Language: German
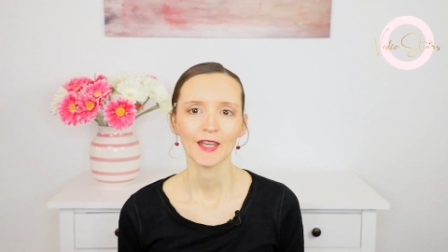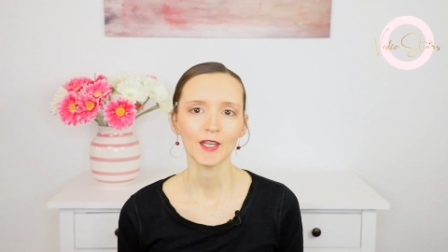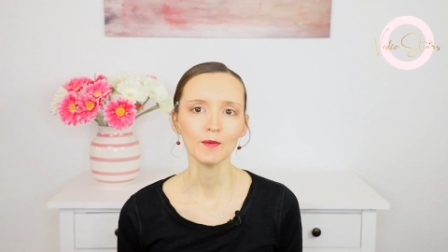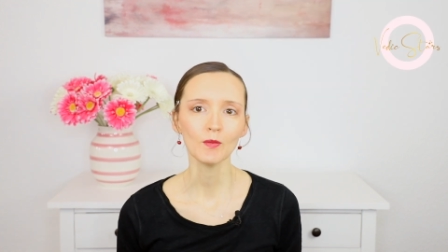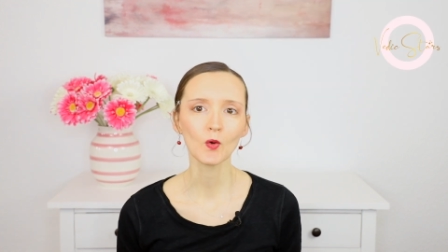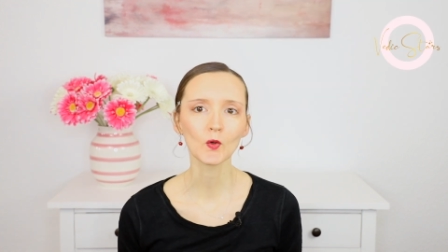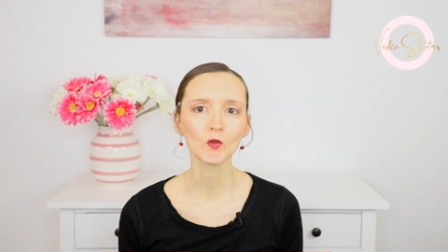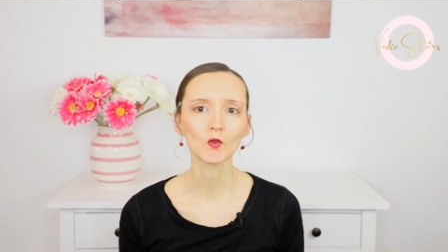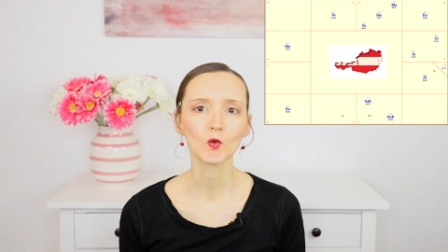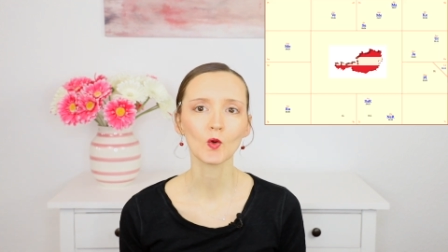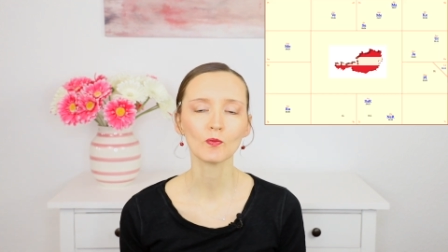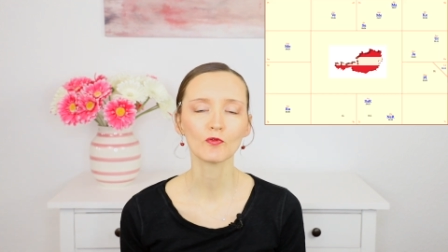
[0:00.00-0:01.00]
Im
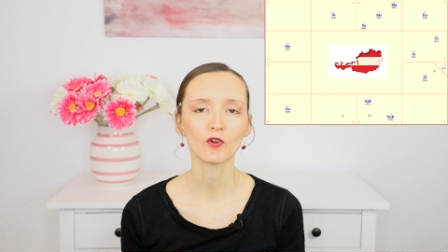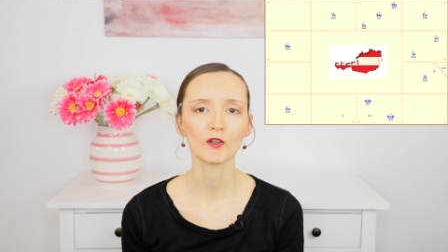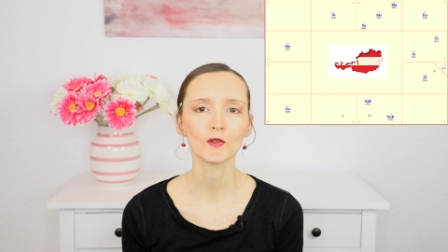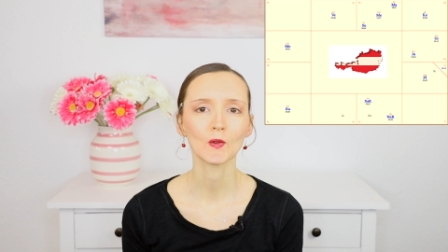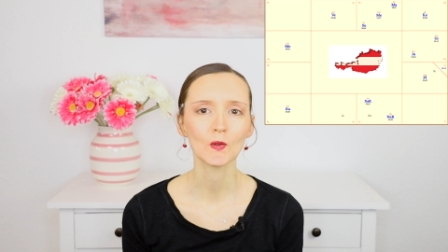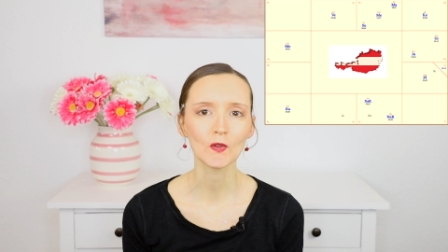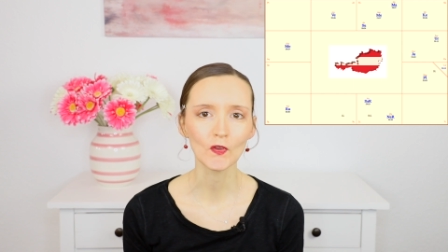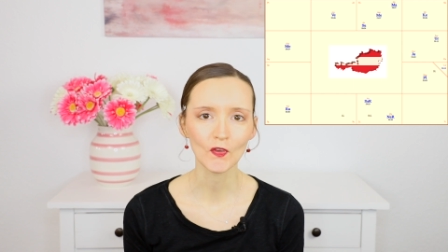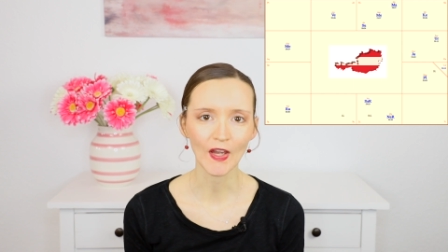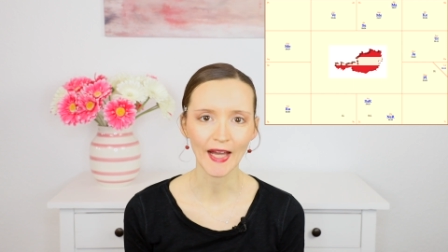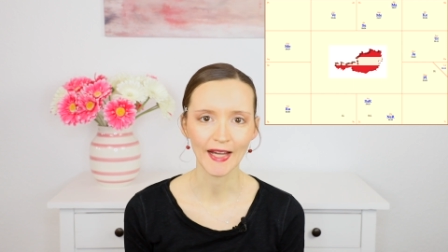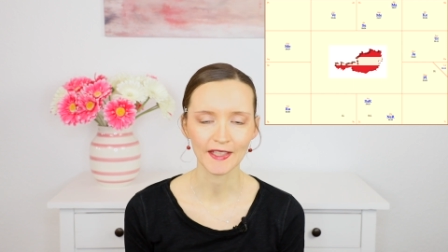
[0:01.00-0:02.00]
Horoskop von
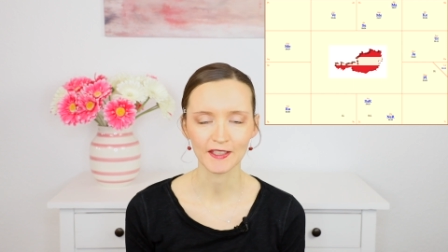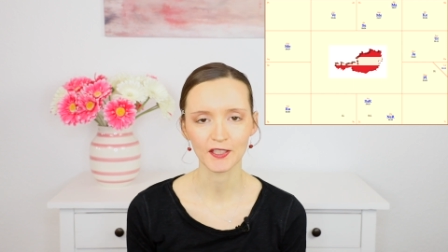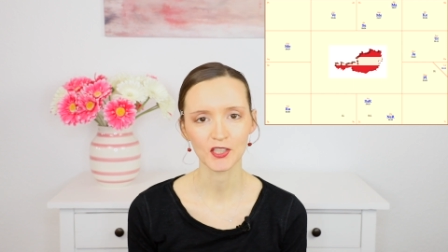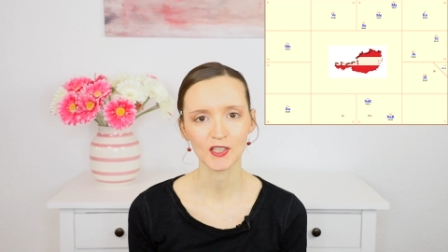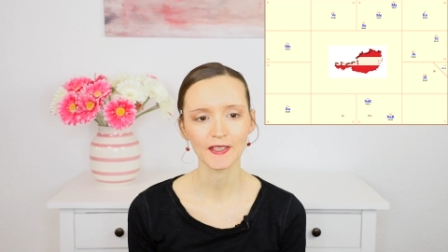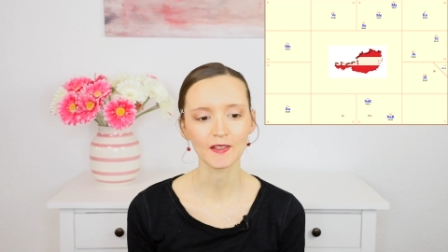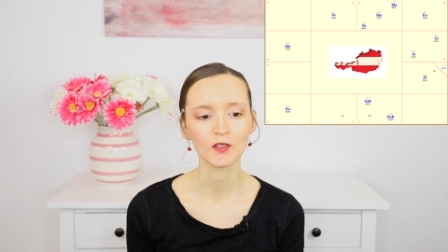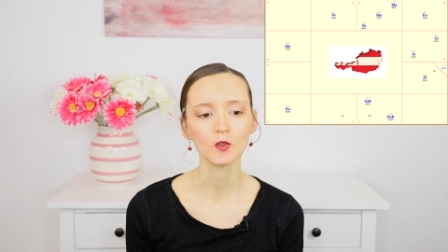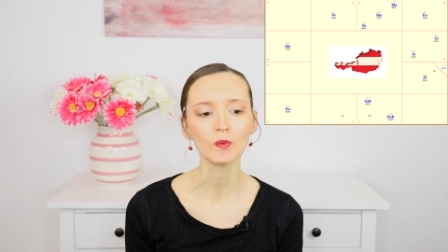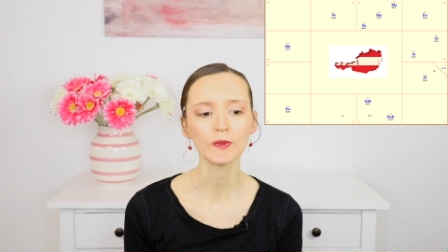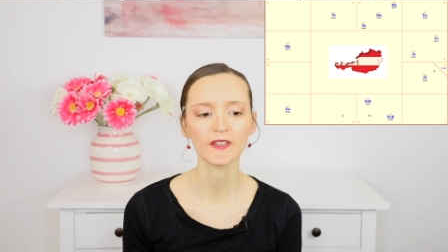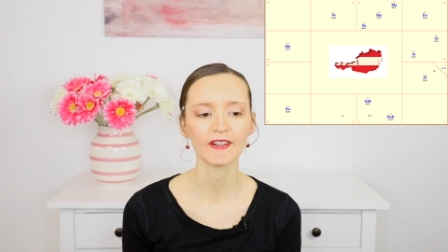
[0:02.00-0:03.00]
Österreich steht
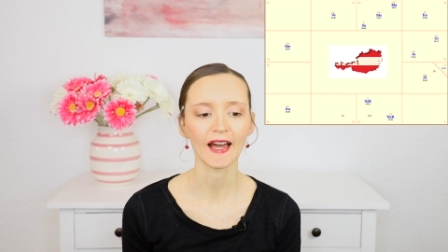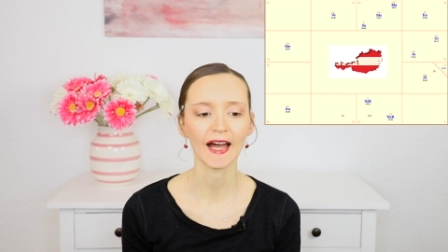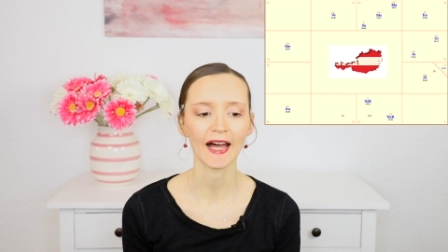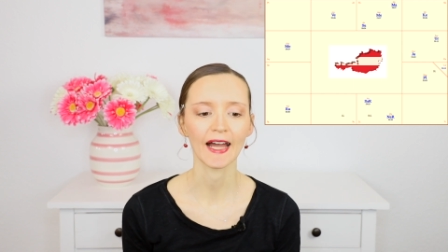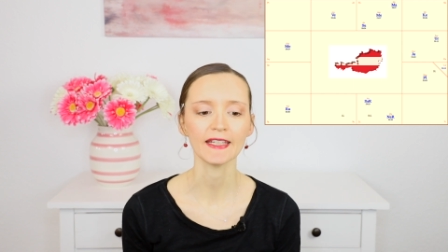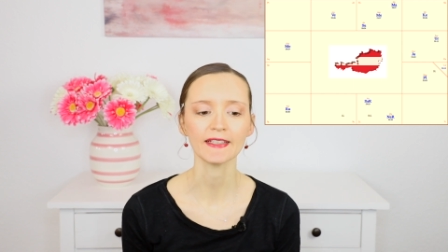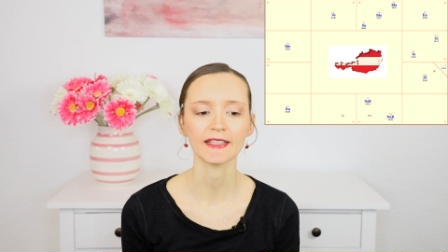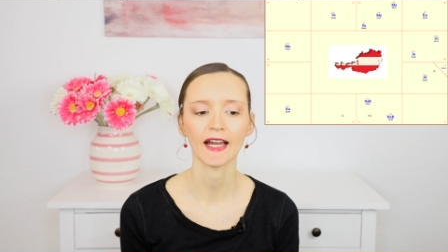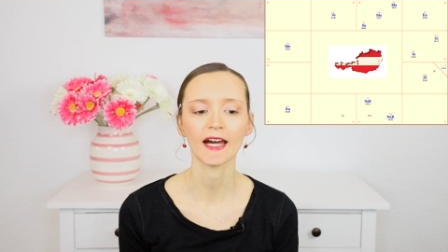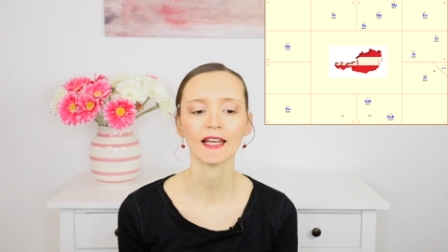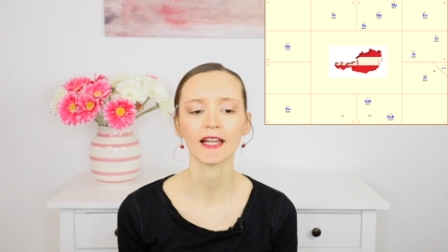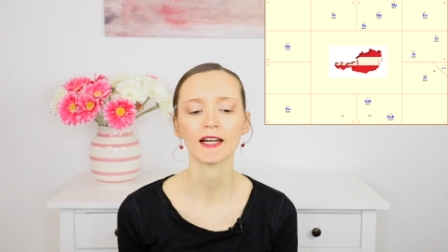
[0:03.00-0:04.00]
Jupiter ein
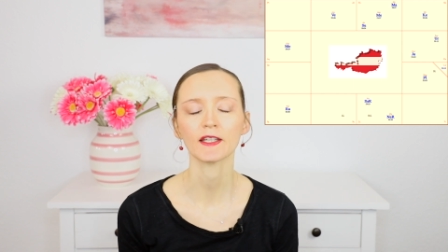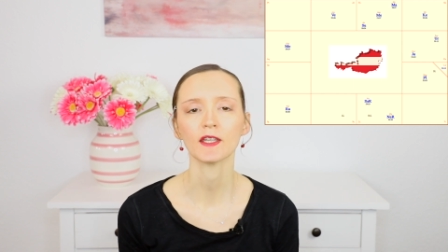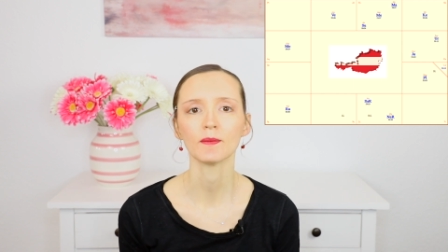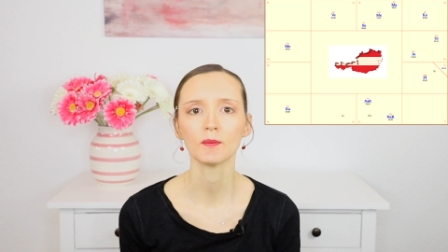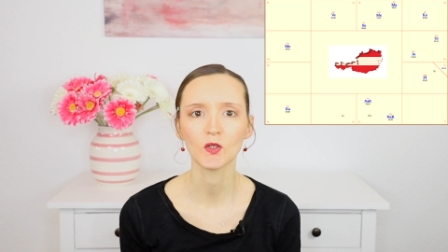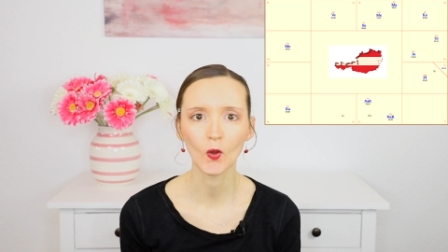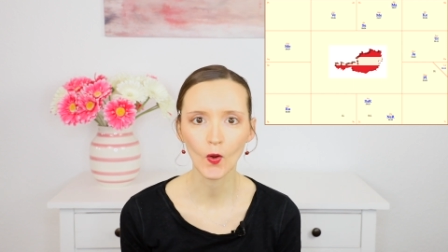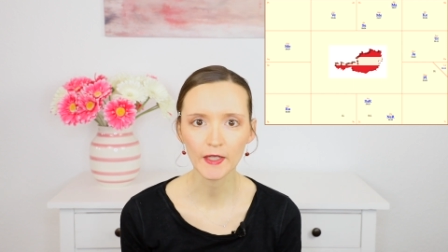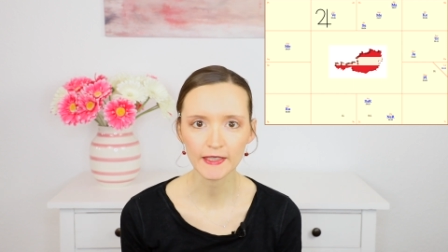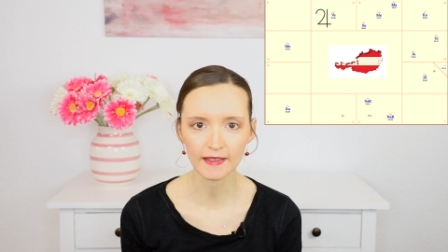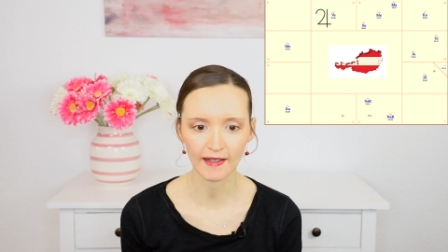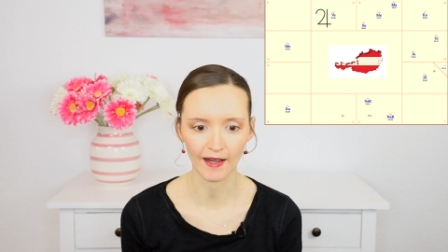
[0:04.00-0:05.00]
Jahr lang im
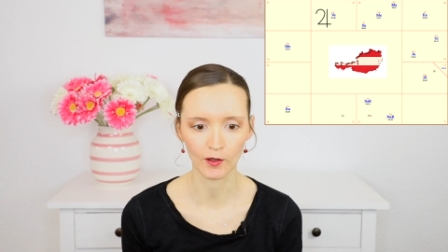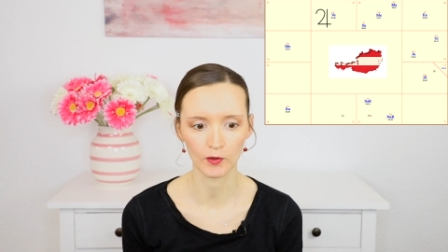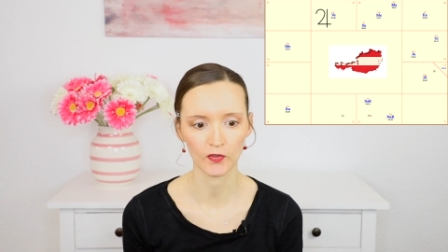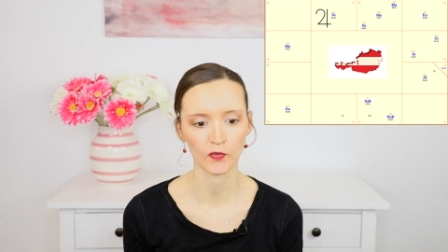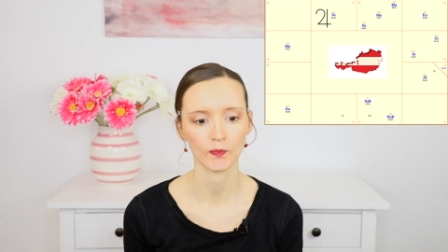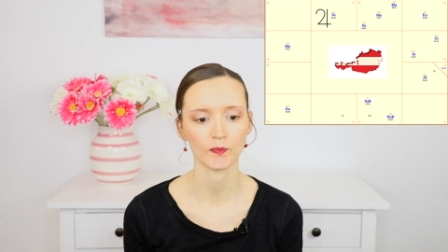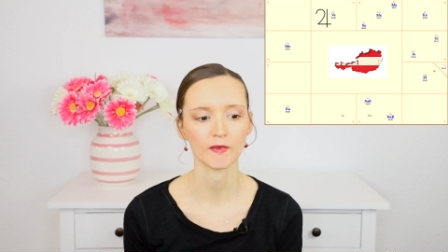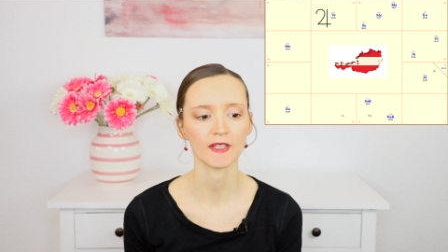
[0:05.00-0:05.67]
neunten Haus.